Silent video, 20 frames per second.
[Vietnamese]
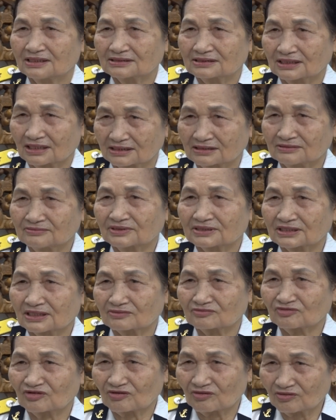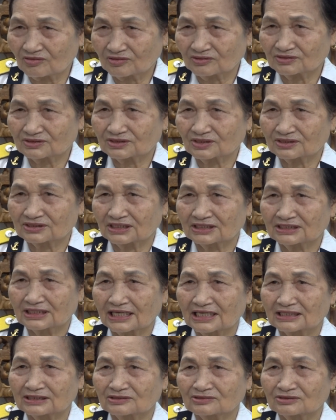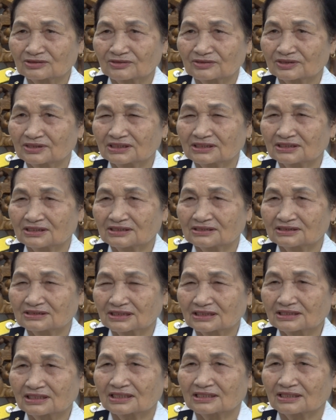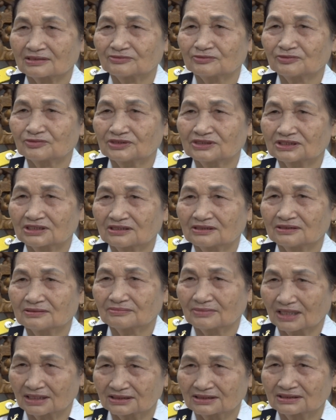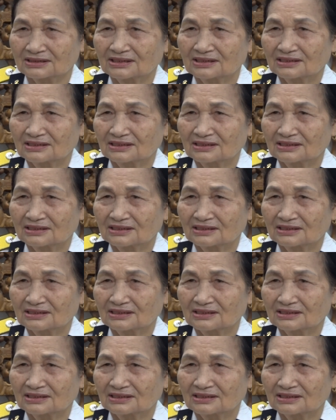tỉnh và thành phố cho đến nay chúng tôi rất là vui xin mừng